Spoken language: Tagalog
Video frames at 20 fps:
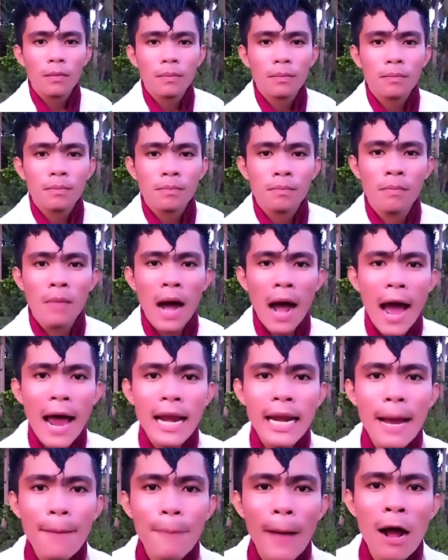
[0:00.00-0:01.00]
Mahal
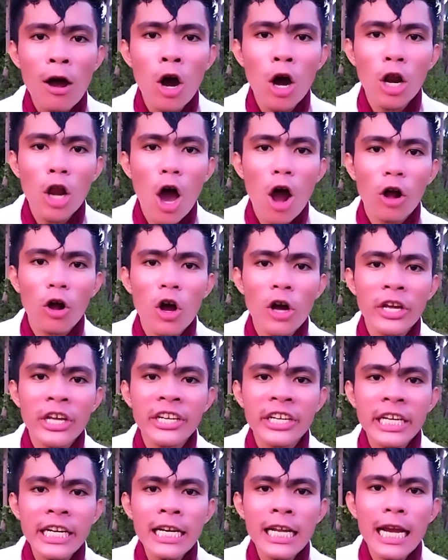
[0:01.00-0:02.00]
na Pangulo, kung
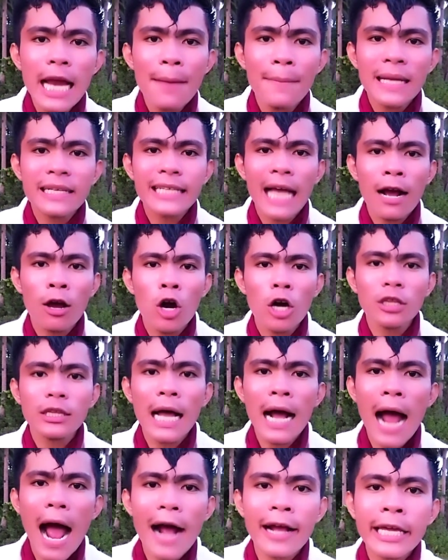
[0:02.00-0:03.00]
hindi nila masagot
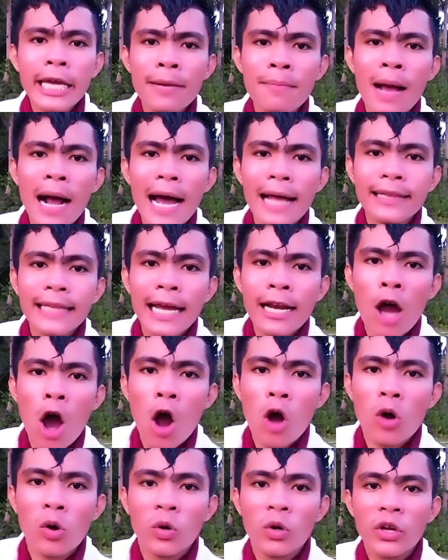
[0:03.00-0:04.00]
ang aking mga
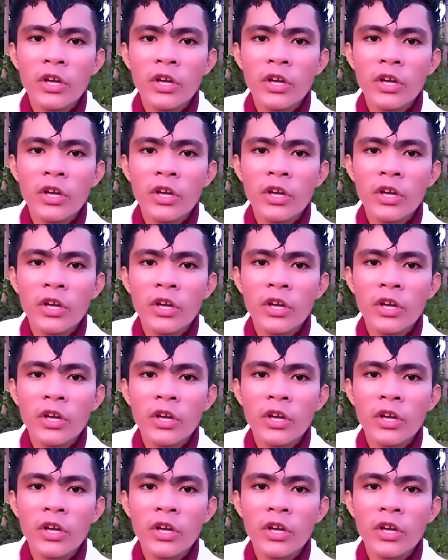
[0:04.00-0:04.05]
tanong,